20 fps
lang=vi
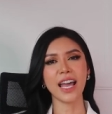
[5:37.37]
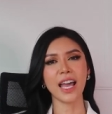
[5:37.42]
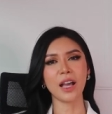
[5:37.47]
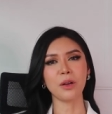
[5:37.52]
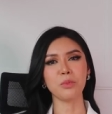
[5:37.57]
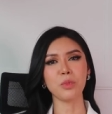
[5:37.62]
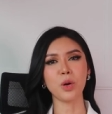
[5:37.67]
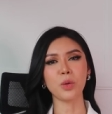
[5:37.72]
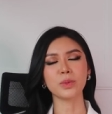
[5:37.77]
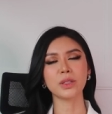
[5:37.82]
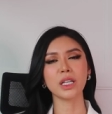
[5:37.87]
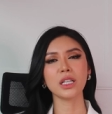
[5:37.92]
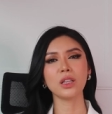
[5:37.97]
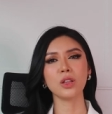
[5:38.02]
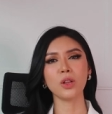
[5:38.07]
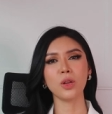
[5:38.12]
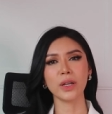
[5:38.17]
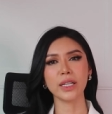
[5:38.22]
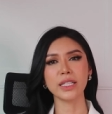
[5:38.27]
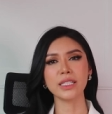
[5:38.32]
hạng mục tích
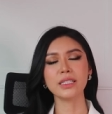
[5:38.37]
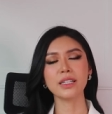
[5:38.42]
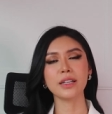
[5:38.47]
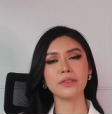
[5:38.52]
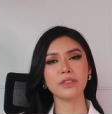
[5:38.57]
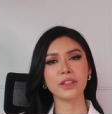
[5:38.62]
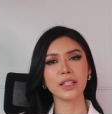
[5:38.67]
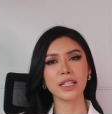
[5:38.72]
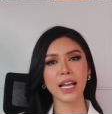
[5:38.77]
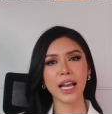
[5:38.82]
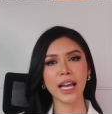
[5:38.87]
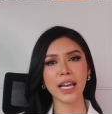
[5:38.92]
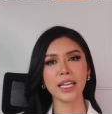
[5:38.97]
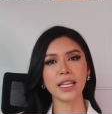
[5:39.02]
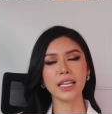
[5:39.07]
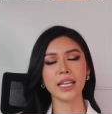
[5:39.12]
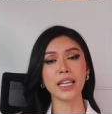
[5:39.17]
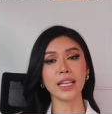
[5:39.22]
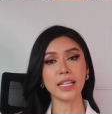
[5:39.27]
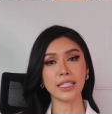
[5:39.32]
lũy trên
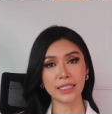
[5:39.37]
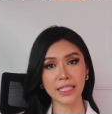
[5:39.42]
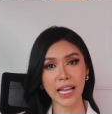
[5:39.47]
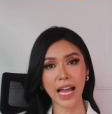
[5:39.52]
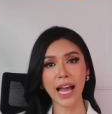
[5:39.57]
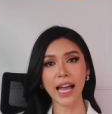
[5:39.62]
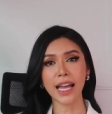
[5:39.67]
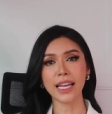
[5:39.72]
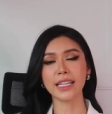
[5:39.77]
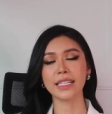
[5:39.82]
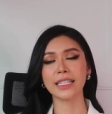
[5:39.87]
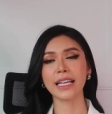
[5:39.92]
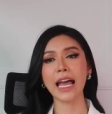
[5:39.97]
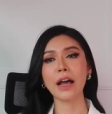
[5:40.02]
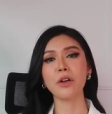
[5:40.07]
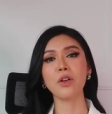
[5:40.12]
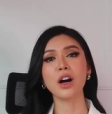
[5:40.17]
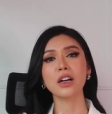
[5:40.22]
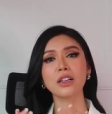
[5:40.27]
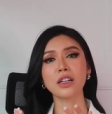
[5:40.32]
FinHay hiện tại
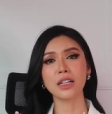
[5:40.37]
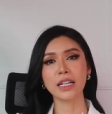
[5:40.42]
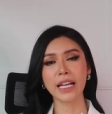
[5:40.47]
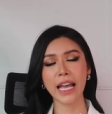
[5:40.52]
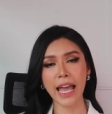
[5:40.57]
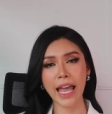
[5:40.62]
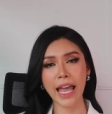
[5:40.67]
cao hơn ngân